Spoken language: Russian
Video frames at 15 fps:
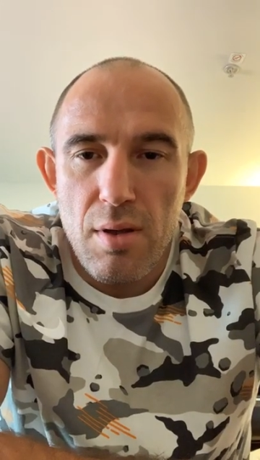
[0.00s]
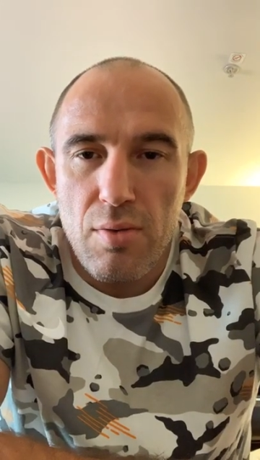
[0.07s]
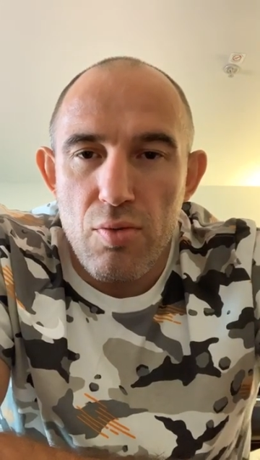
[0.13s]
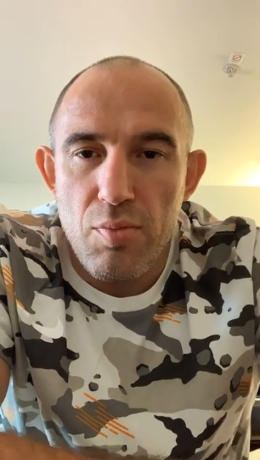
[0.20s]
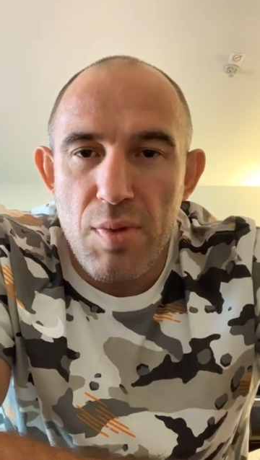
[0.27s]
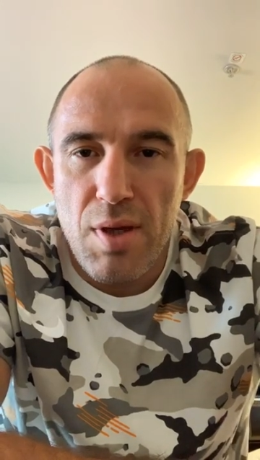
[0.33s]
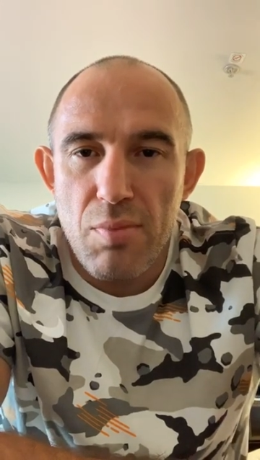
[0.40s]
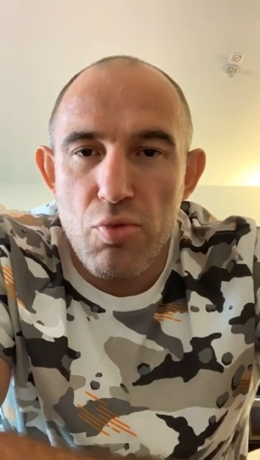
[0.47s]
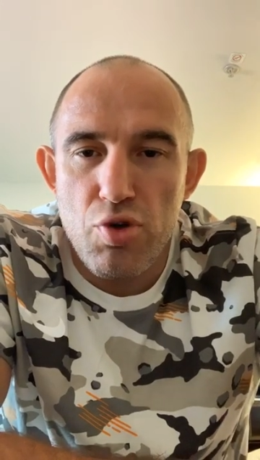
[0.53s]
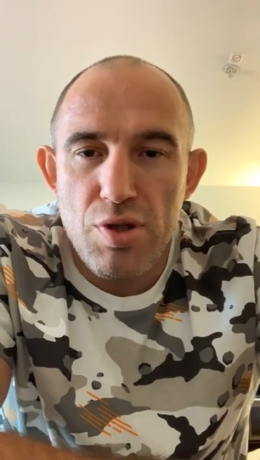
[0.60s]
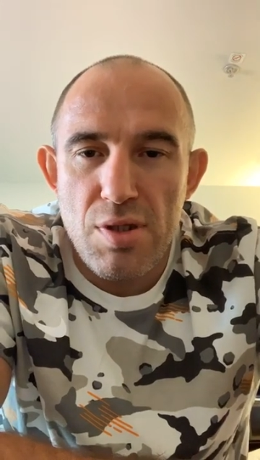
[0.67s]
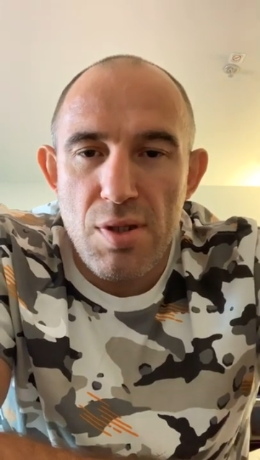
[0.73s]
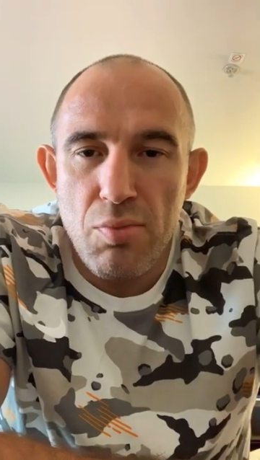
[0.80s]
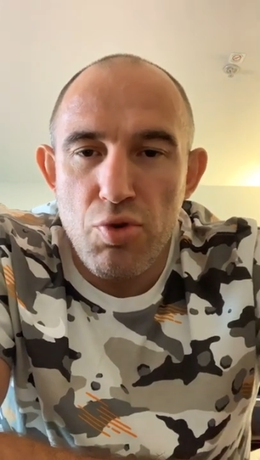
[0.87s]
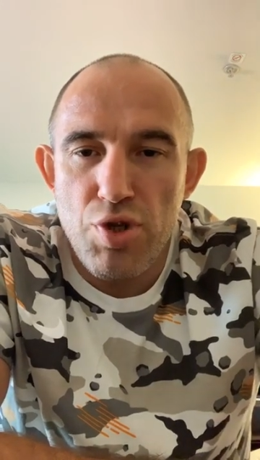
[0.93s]
Ну, меня можно
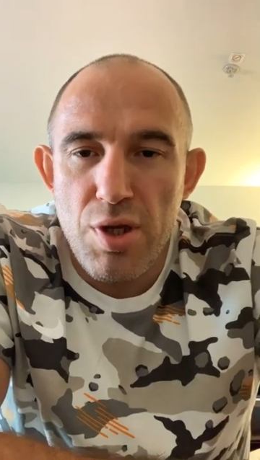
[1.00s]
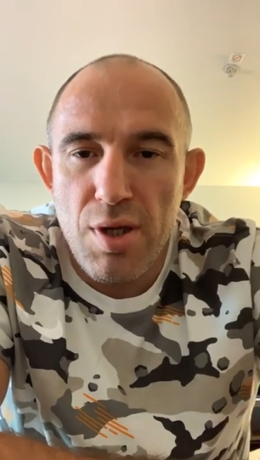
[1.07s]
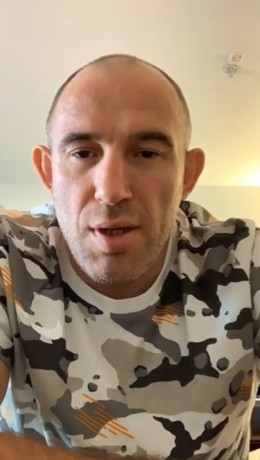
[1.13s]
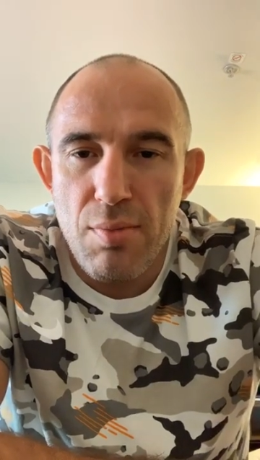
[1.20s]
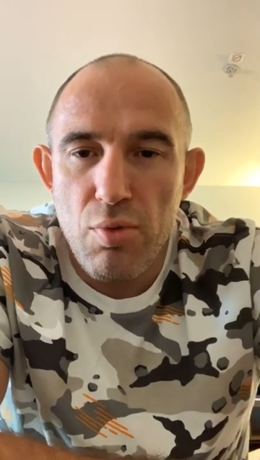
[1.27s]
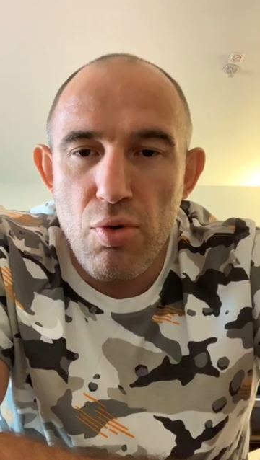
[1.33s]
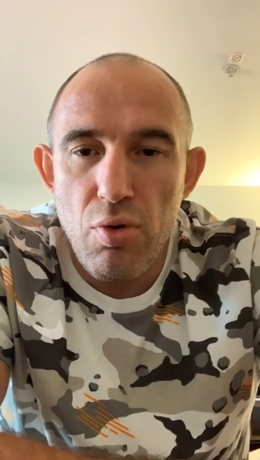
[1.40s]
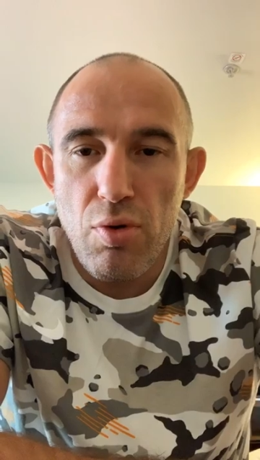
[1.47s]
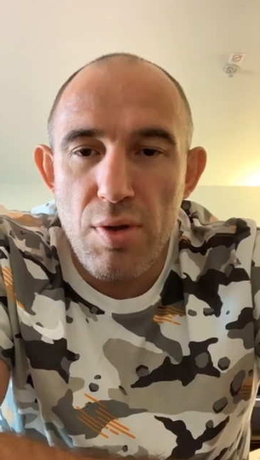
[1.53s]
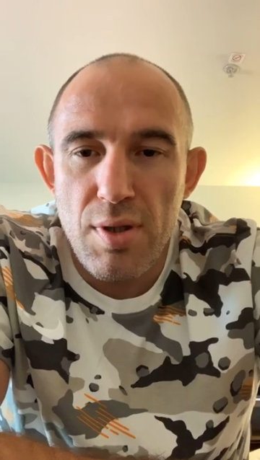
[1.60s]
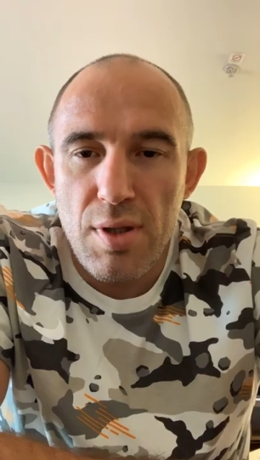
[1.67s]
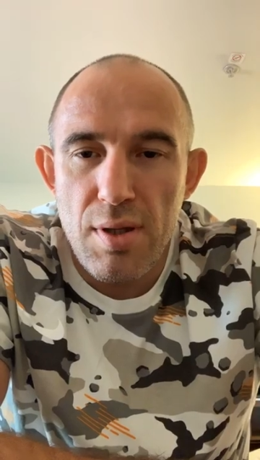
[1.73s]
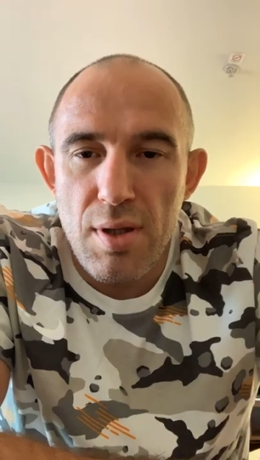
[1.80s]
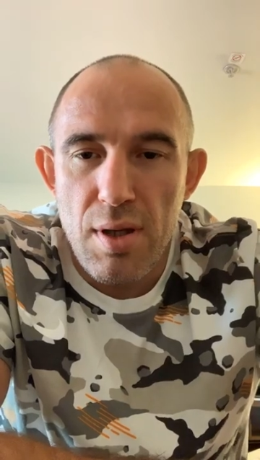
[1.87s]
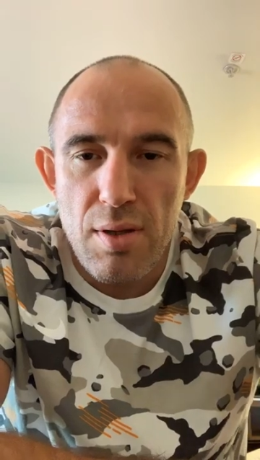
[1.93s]
замучить кем угодно,
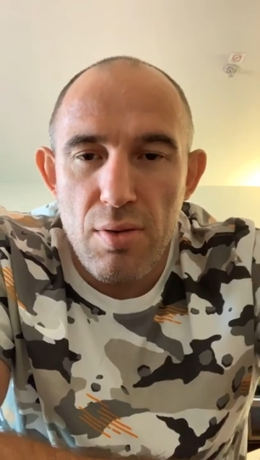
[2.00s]
да,